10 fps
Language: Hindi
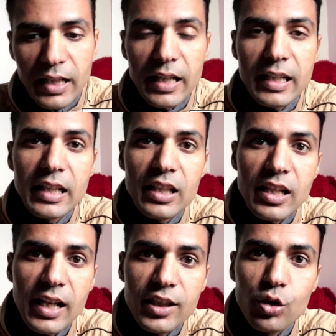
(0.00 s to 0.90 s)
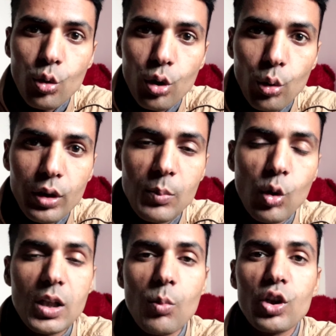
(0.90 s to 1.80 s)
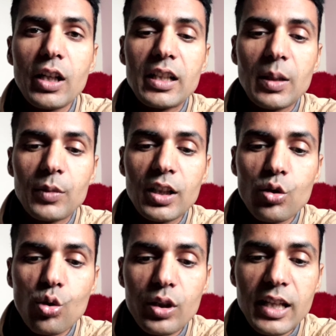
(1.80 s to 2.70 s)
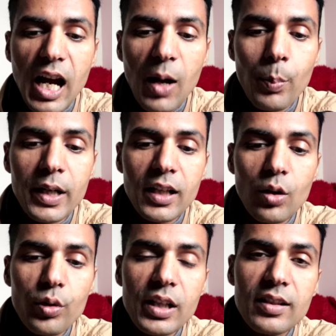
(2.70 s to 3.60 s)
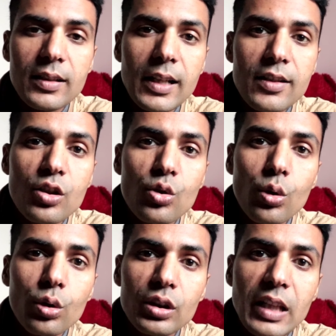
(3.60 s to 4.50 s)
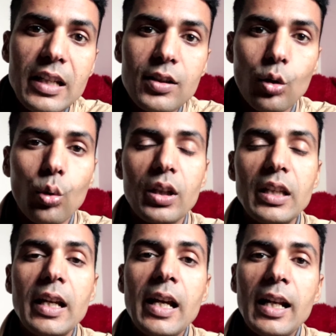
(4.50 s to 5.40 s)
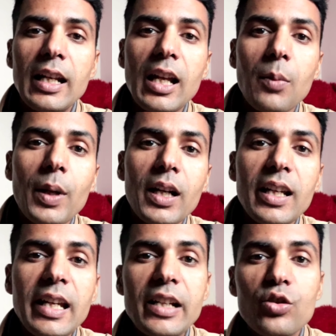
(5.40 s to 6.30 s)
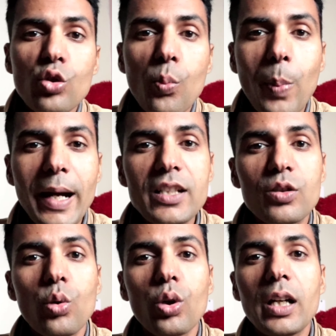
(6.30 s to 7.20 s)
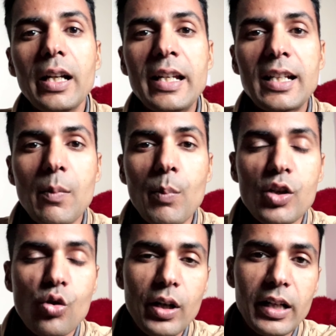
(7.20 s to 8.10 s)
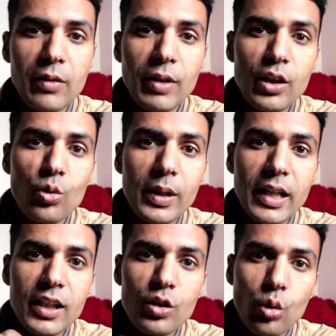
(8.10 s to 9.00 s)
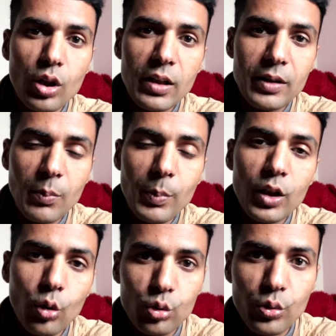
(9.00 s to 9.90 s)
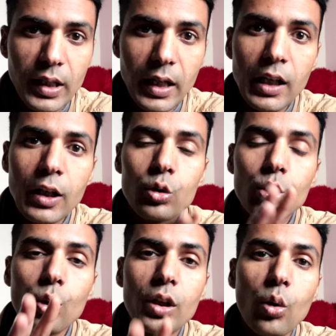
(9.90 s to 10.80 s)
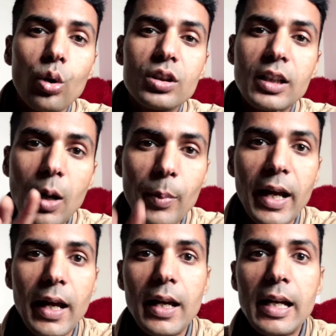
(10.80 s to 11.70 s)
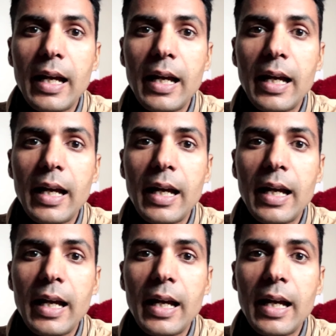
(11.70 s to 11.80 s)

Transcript: यानी कि छियासी करोड़ की मोटा मोटा इनकम थी जो कि अब बढ़कर हुई है सतासी करोड़ की लगभग 122 करोड़ का इनकम में जो है रेवेन्यू में यानी कि टोटल इनकम में ग्रोथ हुई है तो ग्रोथ कम है